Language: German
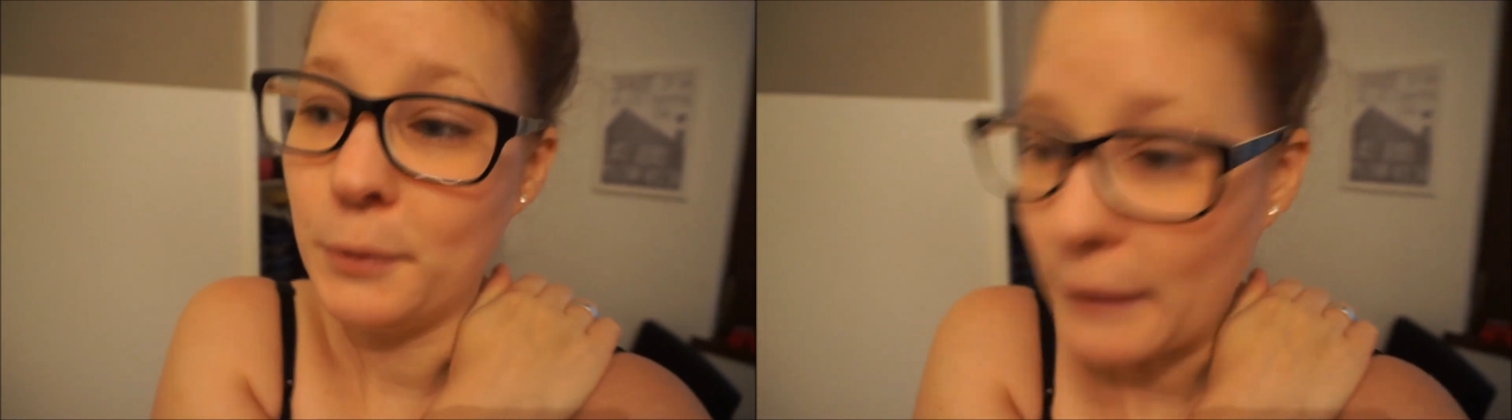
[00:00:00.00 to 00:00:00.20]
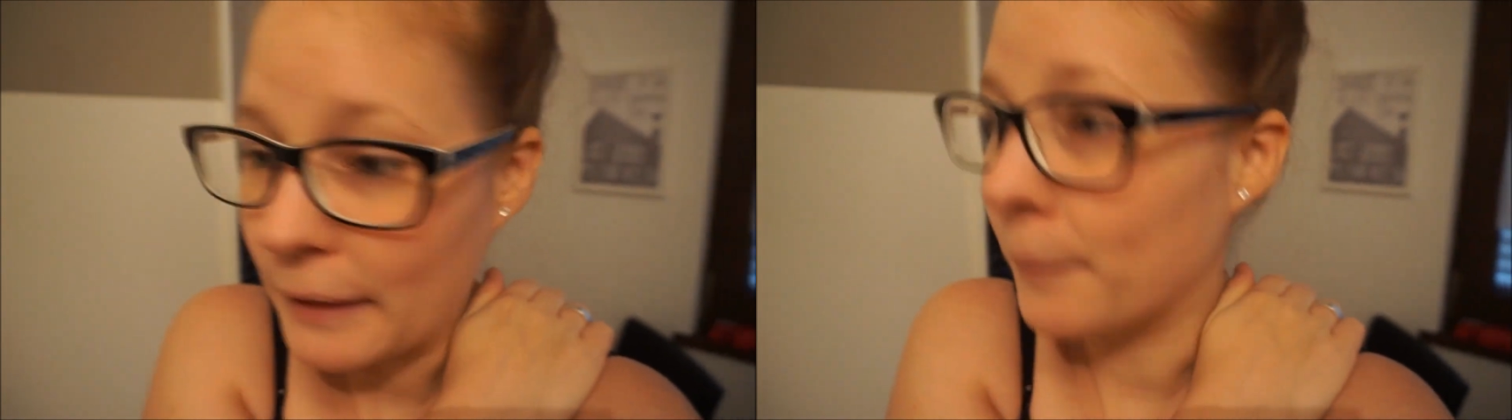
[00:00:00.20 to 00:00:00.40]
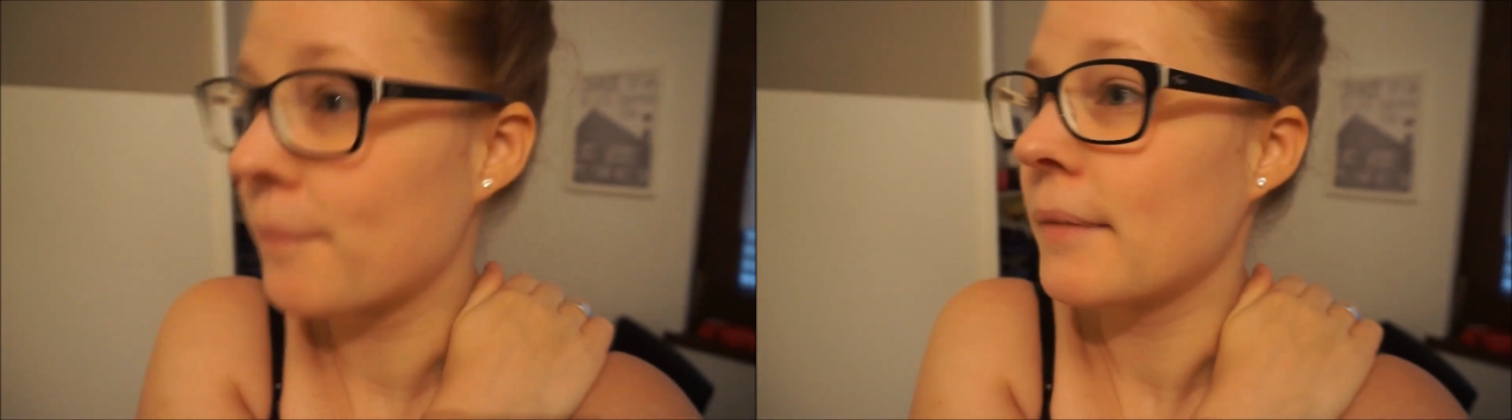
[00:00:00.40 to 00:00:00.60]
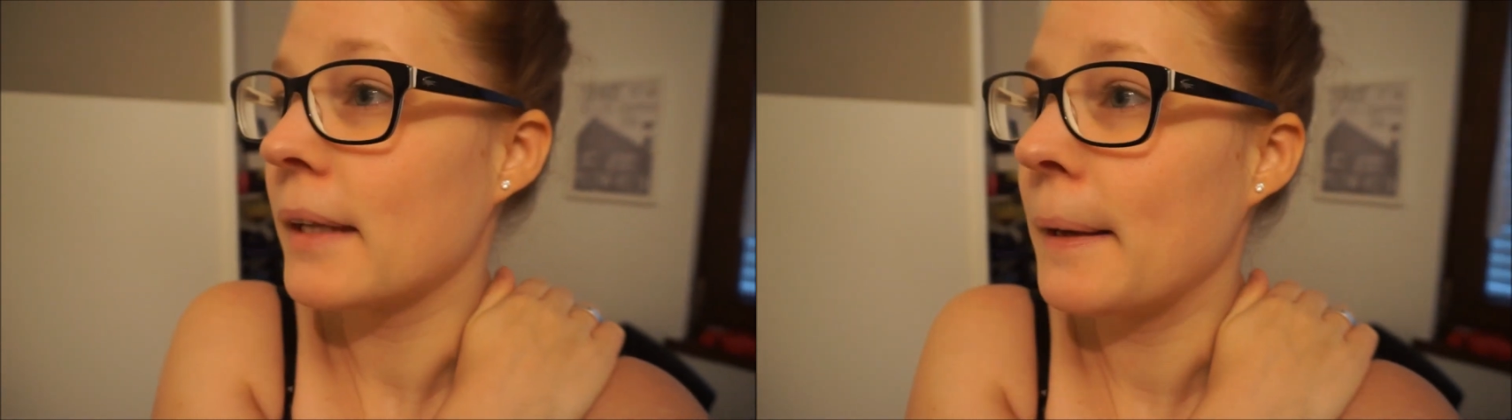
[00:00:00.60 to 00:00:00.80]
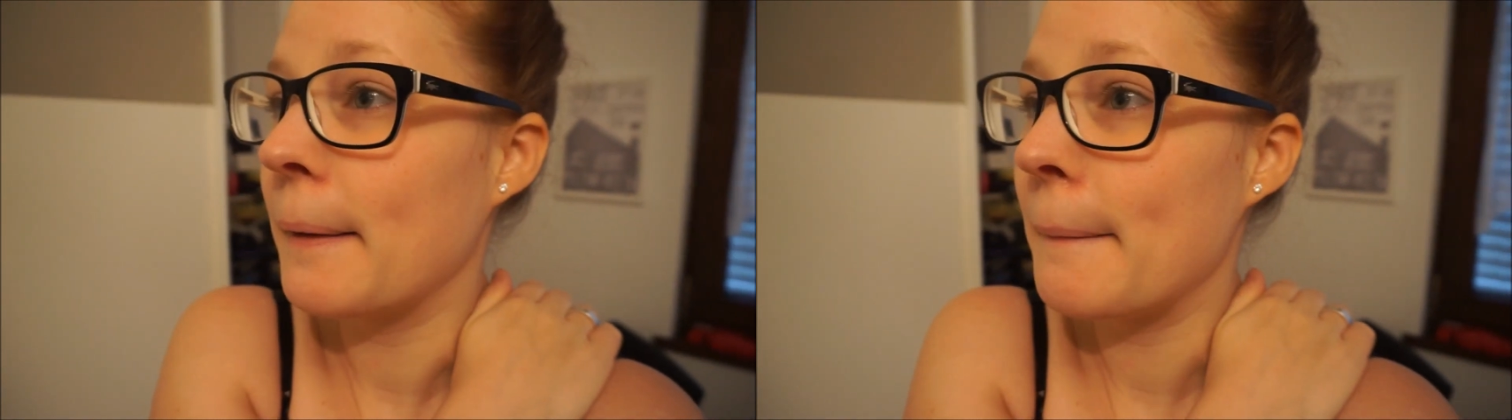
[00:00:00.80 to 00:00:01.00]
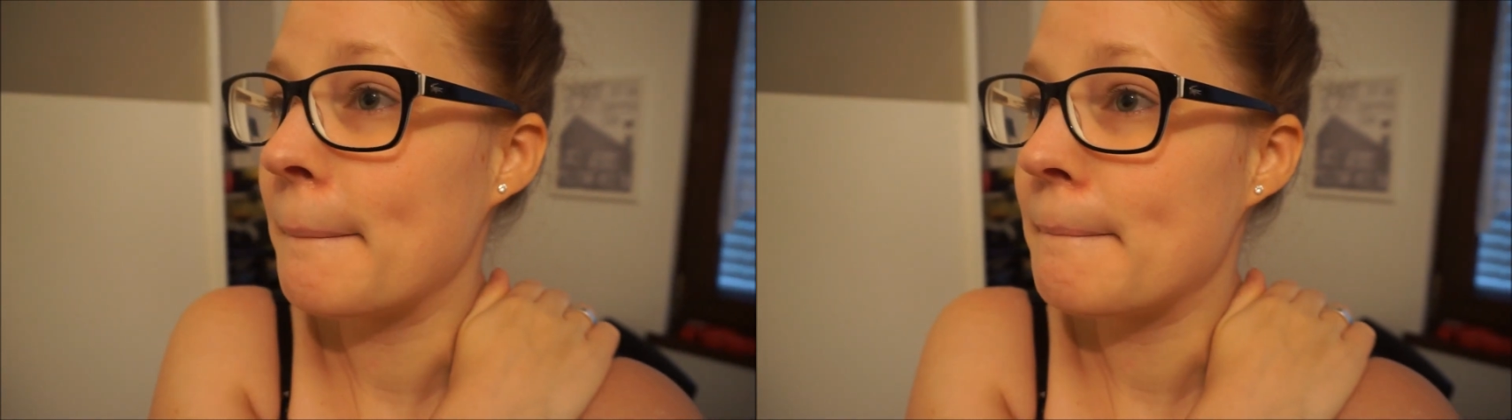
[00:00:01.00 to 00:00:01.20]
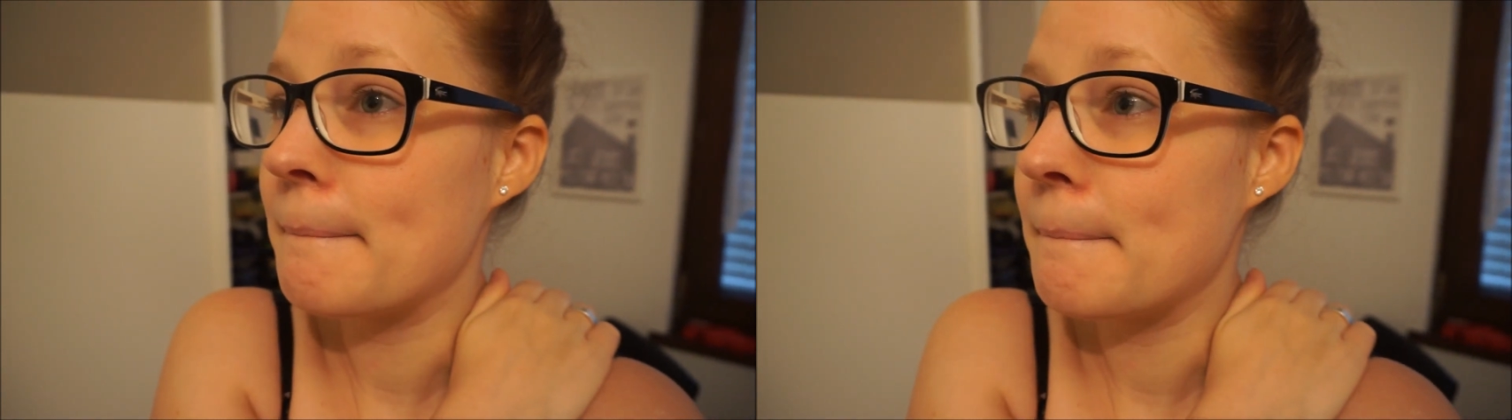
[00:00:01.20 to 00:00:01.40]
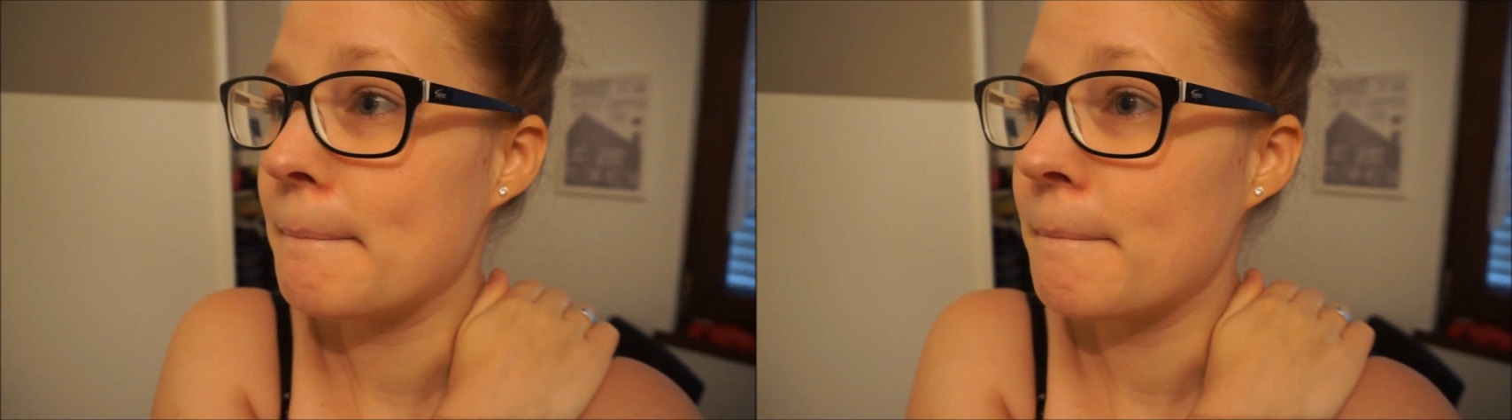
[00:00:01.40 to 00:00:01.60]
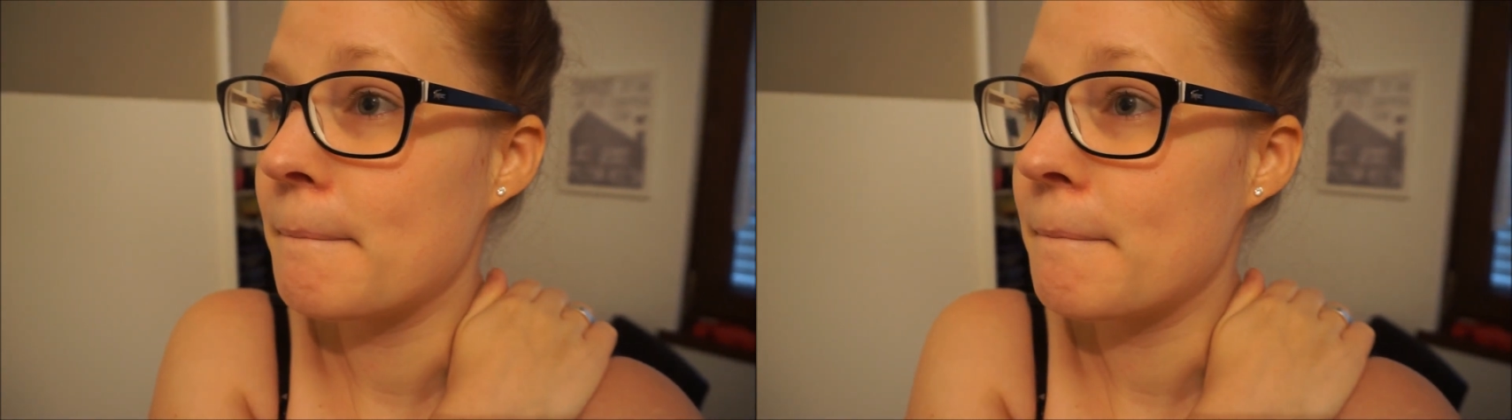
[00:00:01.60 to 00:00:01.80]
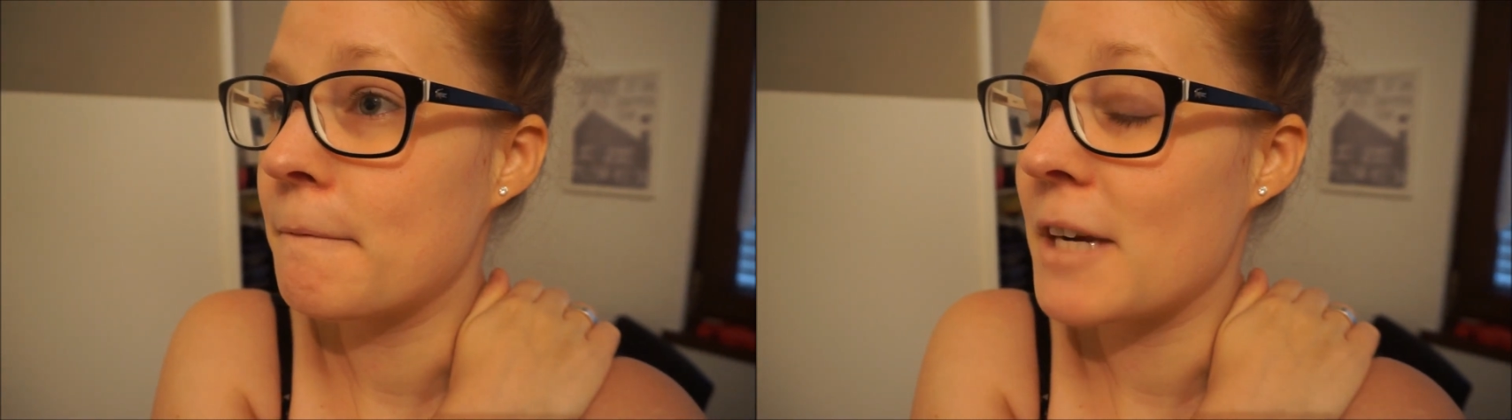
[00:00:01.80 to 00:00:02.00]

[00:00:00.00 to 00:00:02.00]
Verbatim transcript: Okay. Ähm,